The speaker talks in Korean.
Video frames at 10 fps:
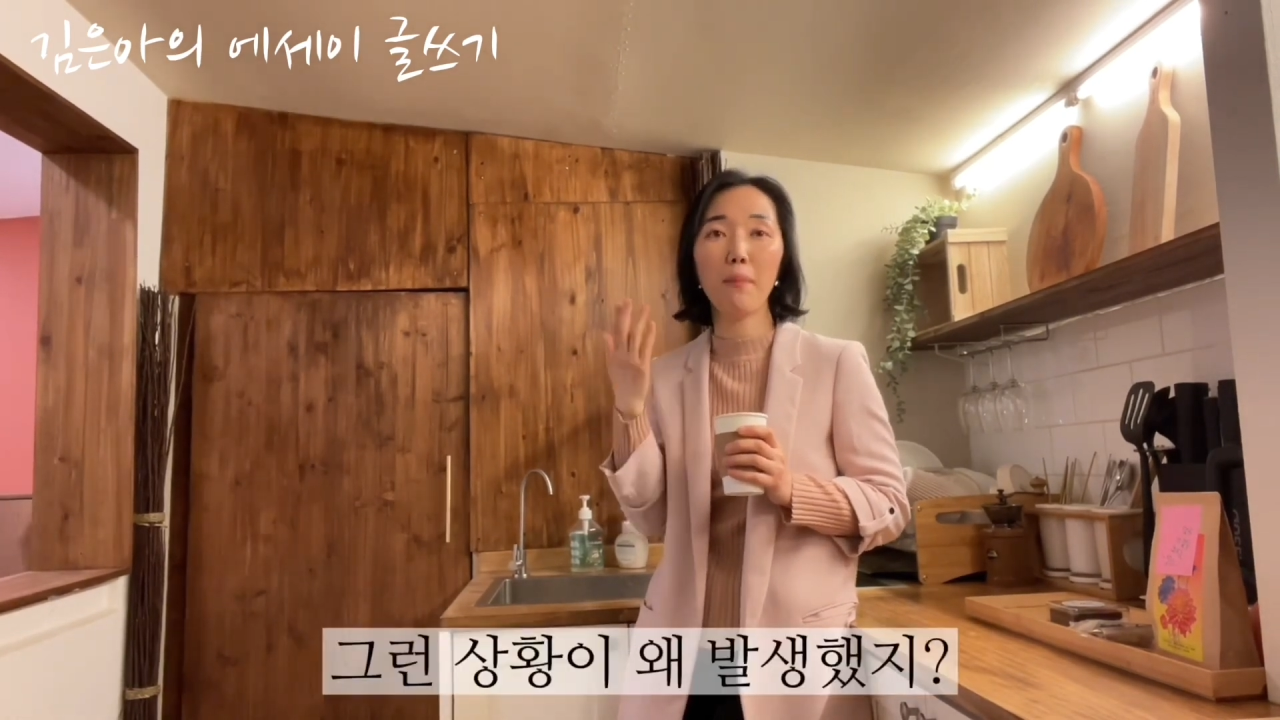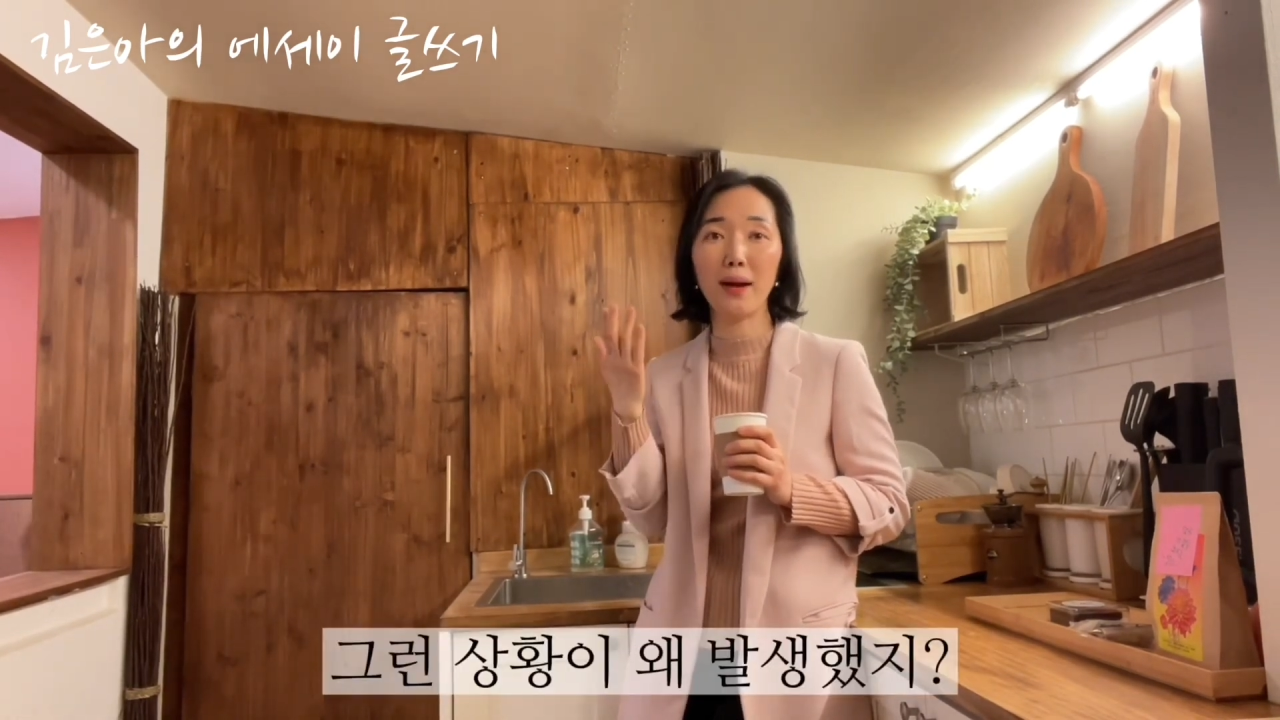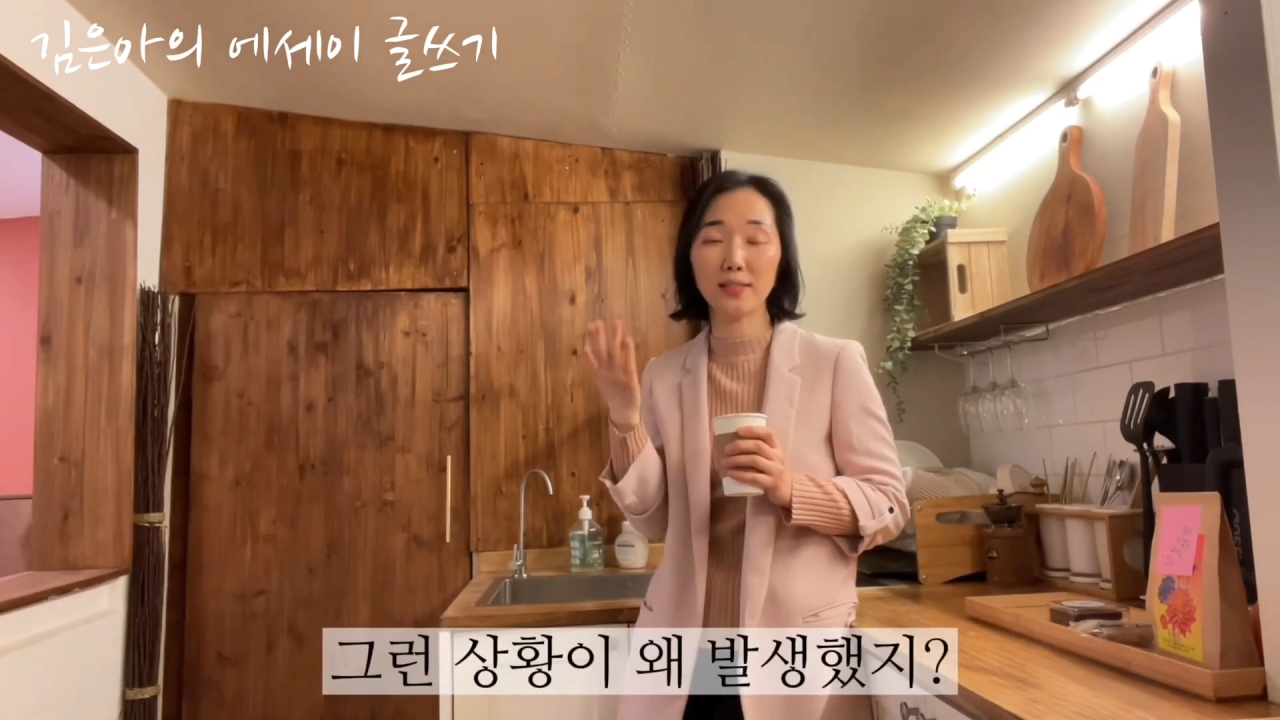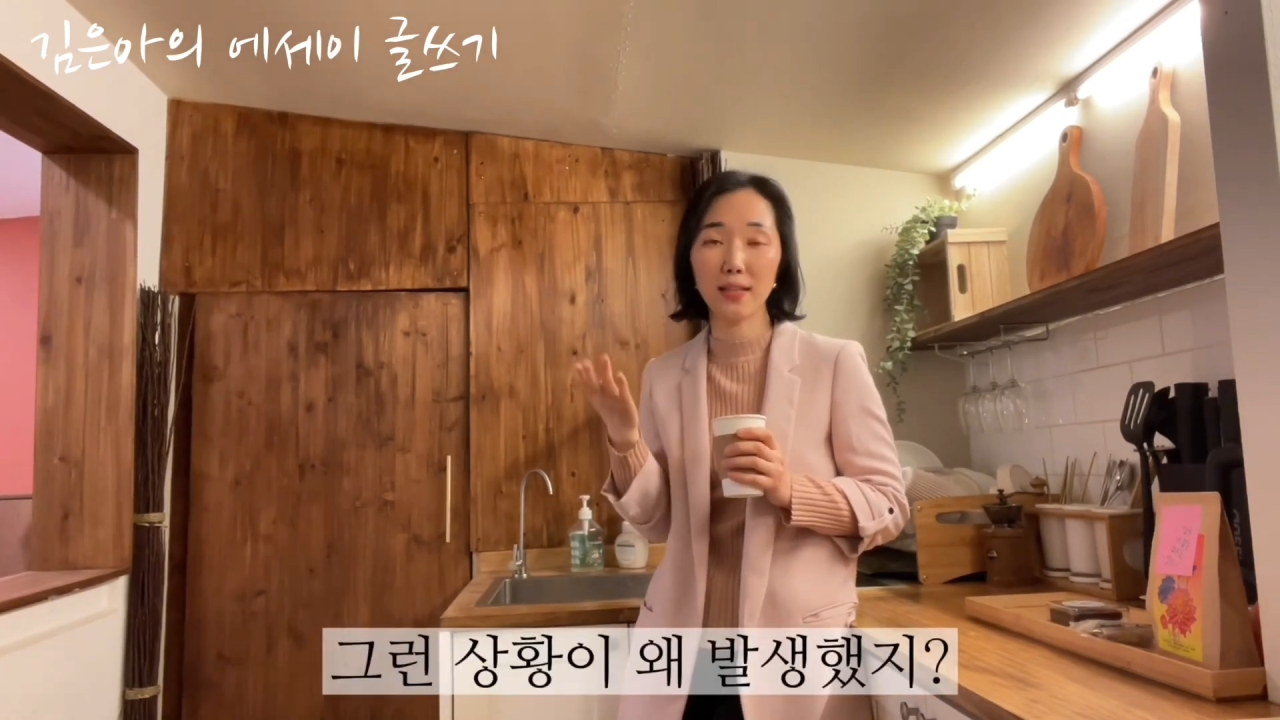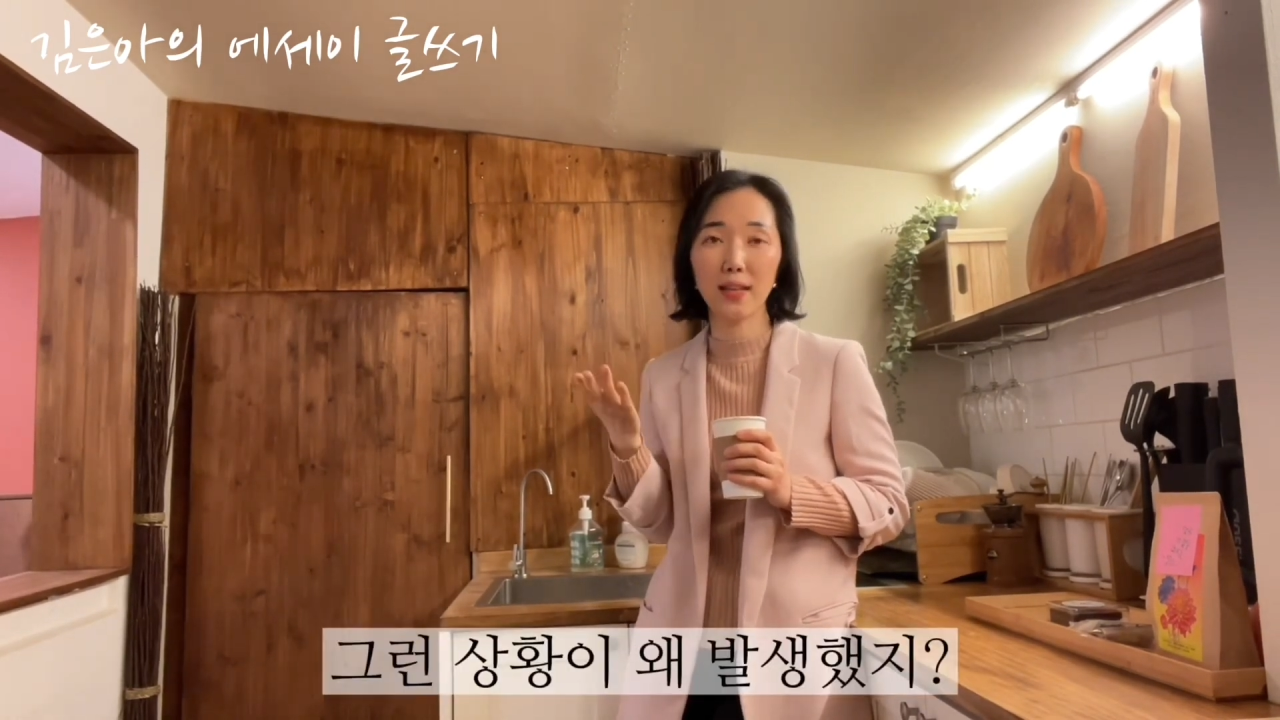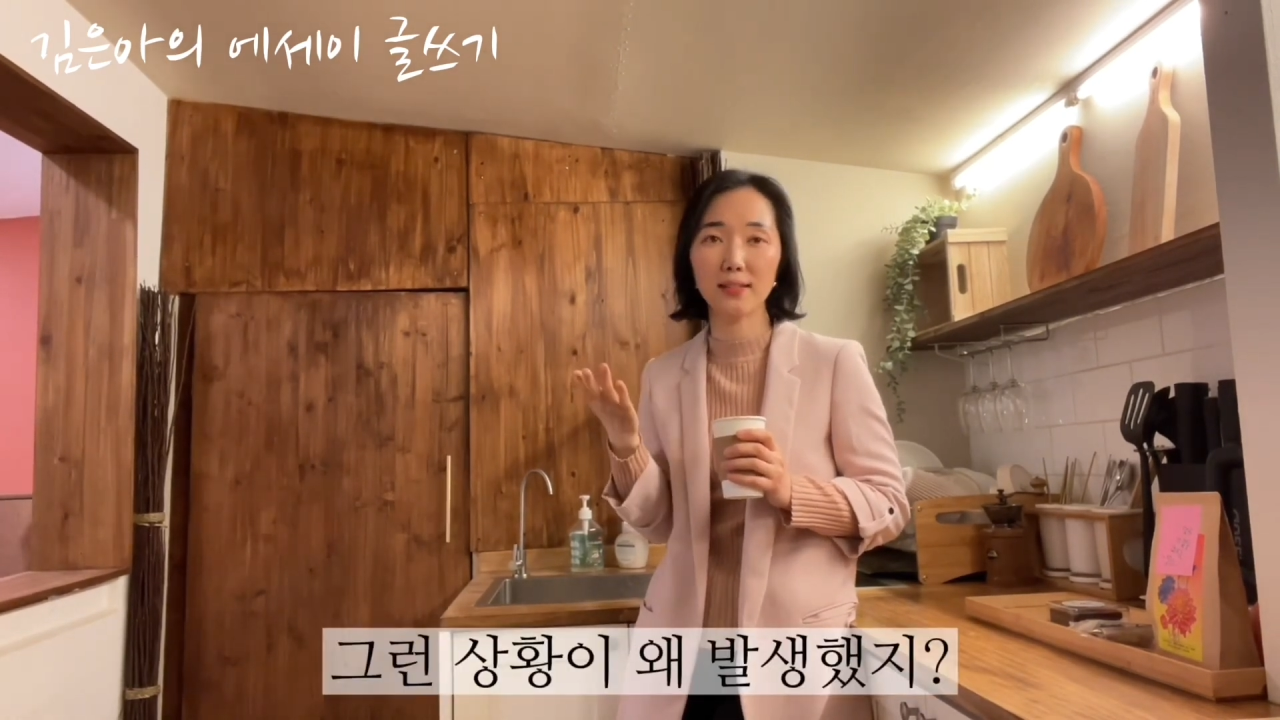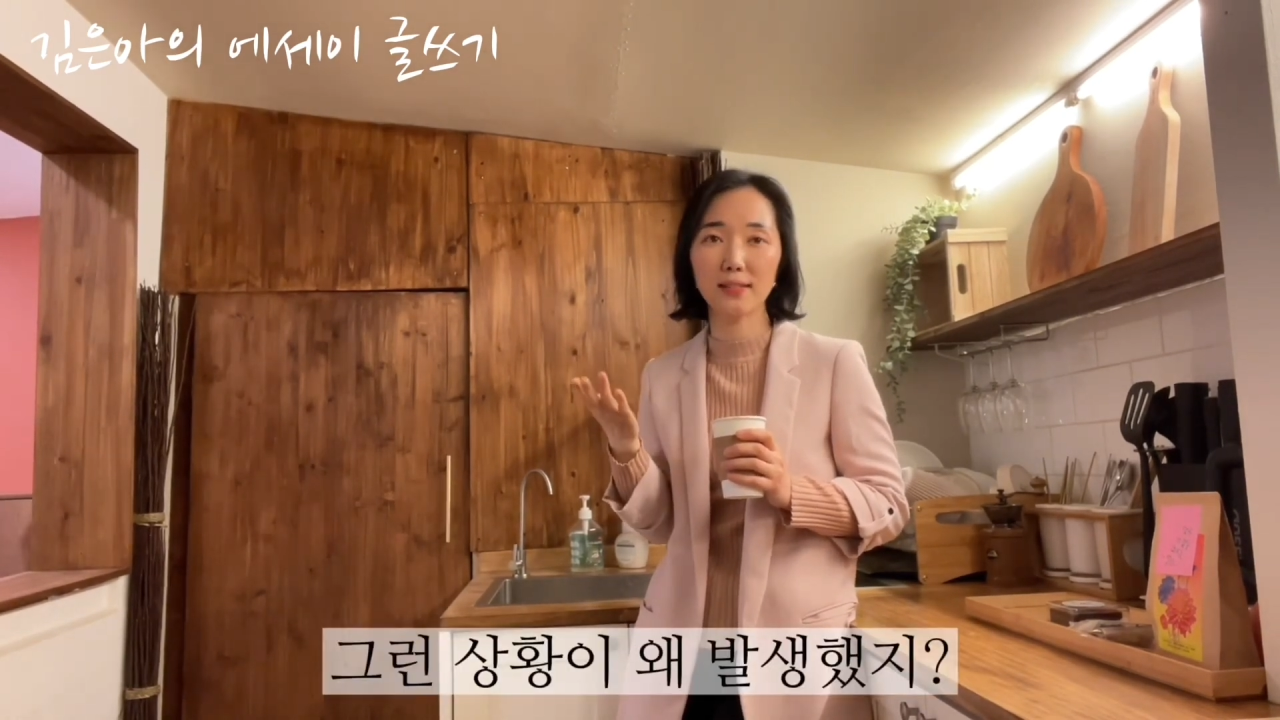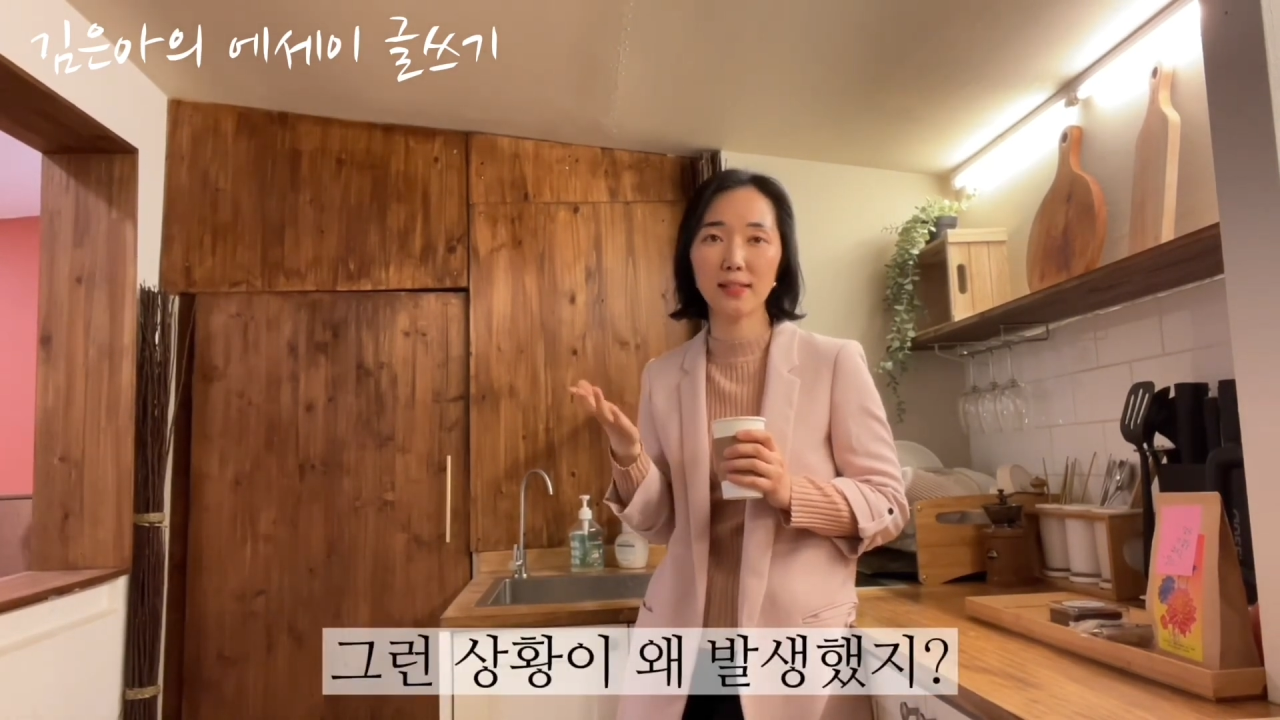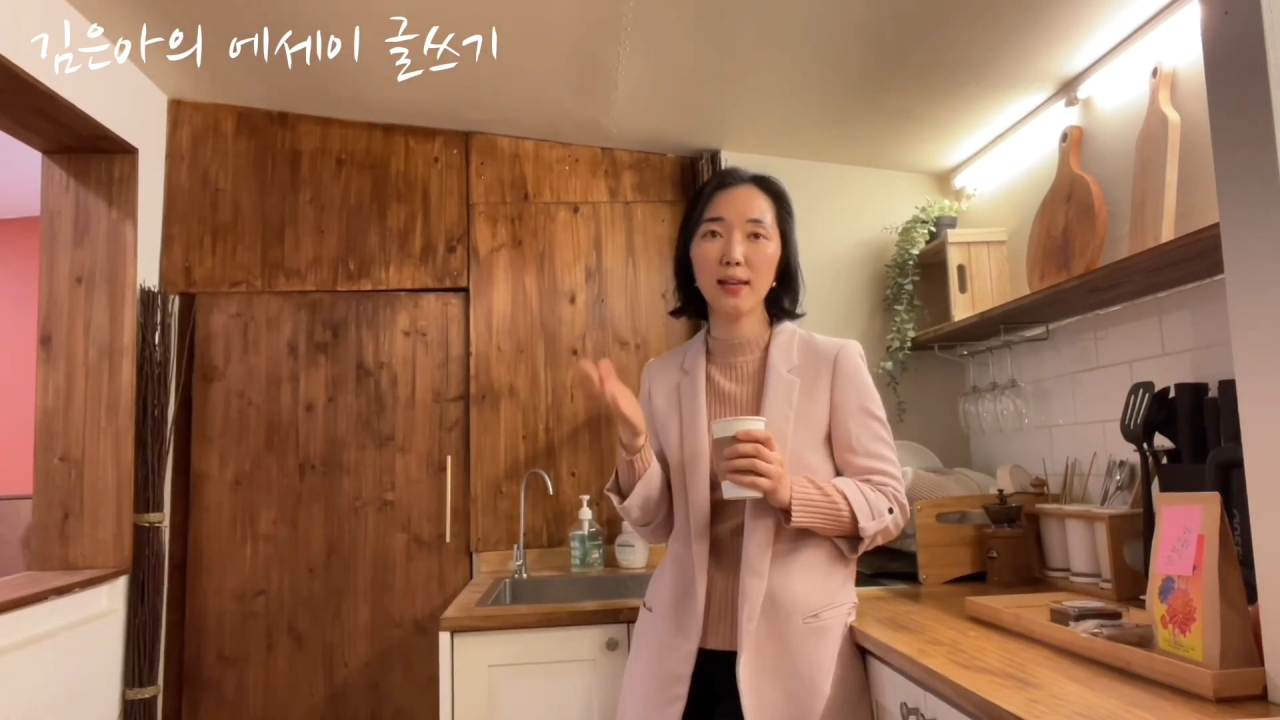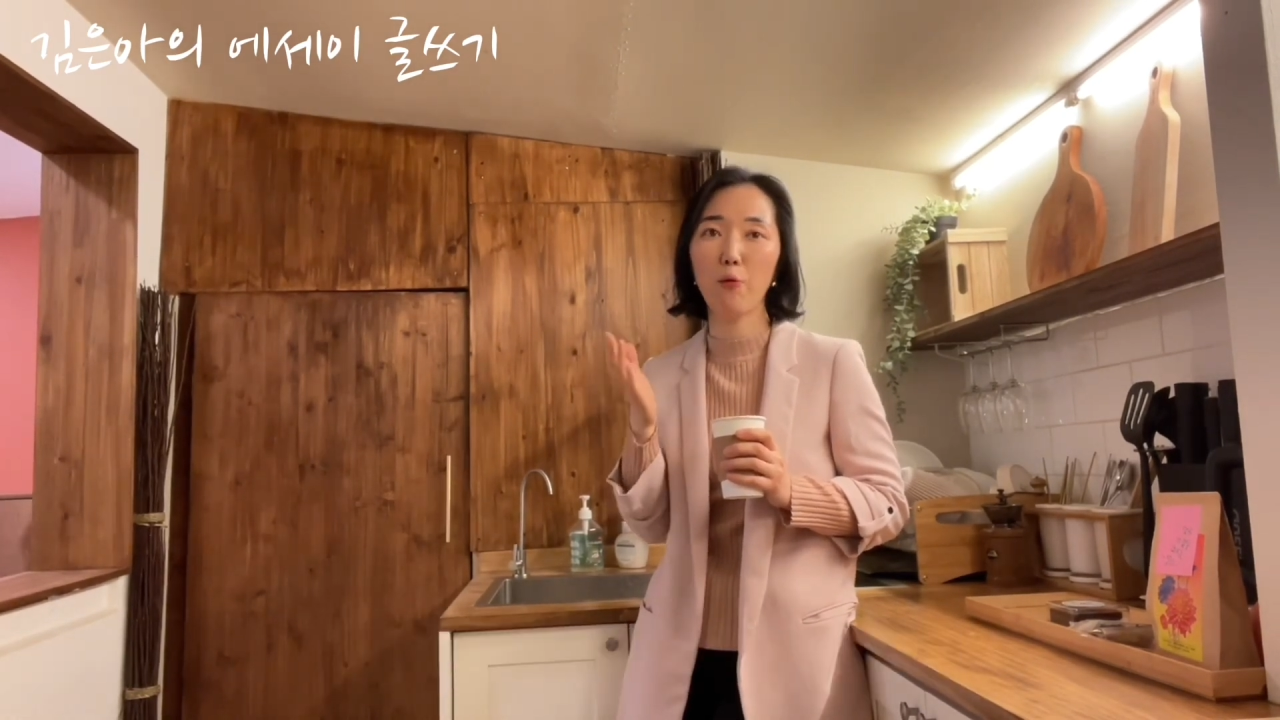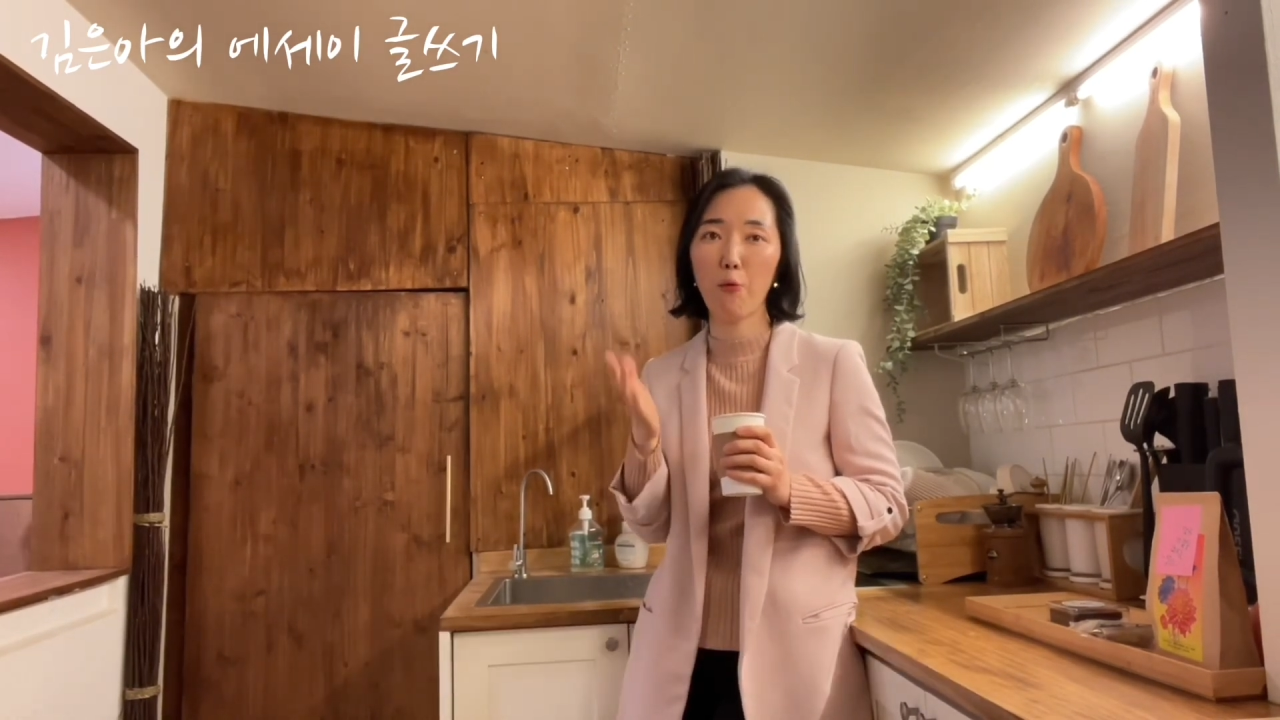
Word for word: 발생했지,